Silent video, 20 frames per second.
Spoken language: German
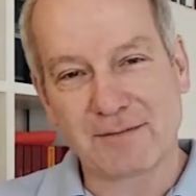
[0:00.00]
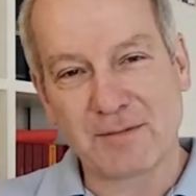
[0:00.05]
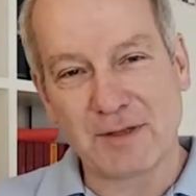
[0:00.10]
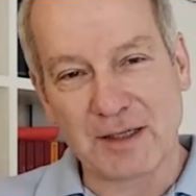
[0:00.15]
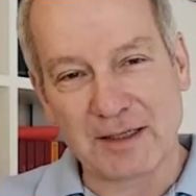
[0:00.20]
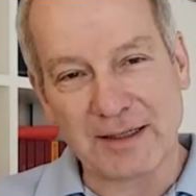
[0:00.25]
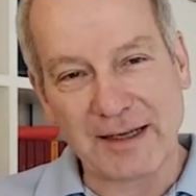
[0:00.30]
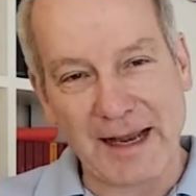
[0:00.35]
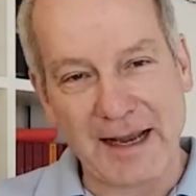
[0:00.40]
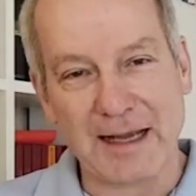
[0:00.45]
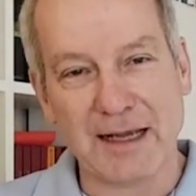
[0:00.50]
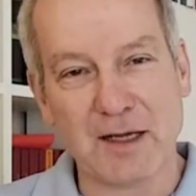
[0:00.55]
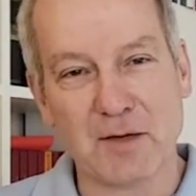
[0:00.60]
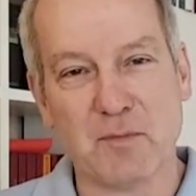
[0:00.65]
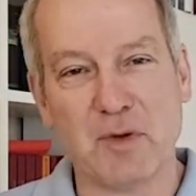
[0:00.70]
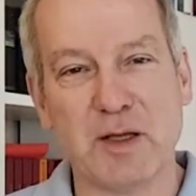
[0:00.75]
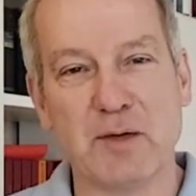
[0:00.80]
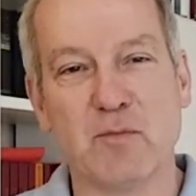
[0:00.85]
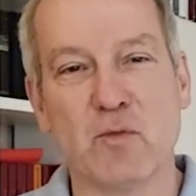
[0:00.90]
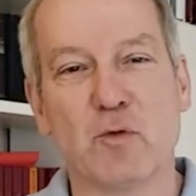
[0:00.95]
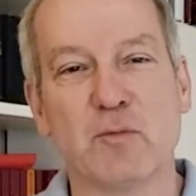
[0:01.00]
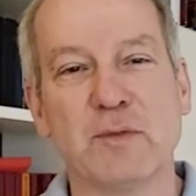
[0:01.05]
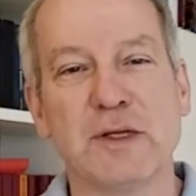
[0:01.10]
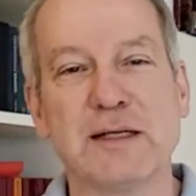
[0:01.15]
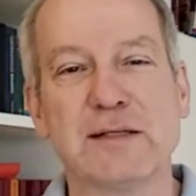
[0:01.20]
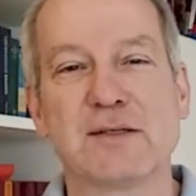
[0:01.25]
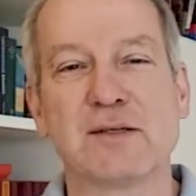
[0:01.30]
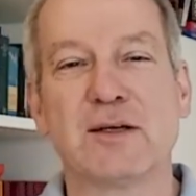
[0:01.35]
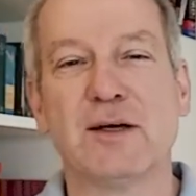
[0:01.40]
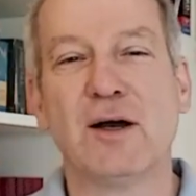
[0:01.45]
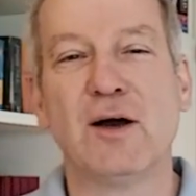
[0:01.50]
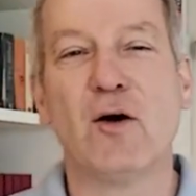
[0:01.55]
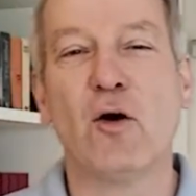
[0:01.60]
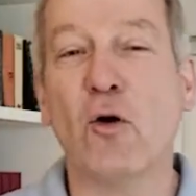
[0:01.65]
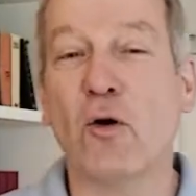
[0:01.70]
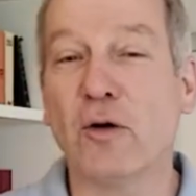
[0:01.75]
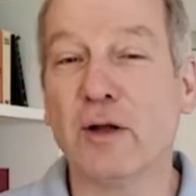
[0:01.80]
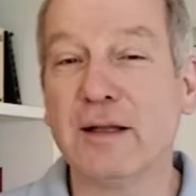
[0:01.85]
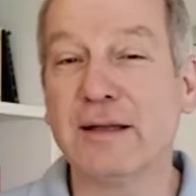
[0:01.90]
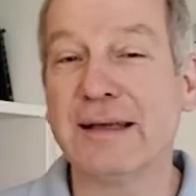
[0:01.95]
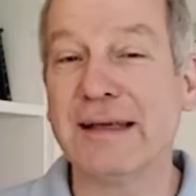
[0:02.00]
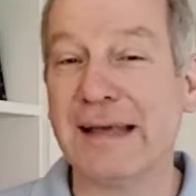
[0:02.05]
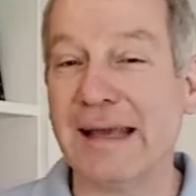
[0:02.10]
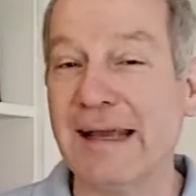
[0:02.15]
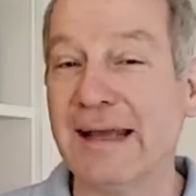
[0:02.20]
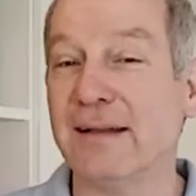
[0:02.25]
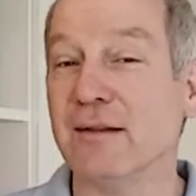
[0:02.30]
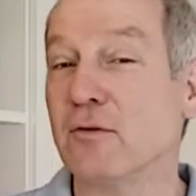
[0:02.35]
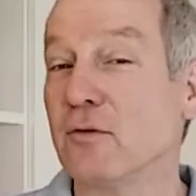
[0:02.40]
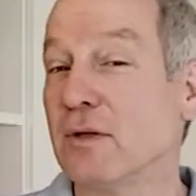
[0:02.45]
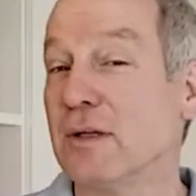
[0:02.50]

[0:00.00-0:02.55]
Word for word: äh, hängen geblieben, um den es heute geht.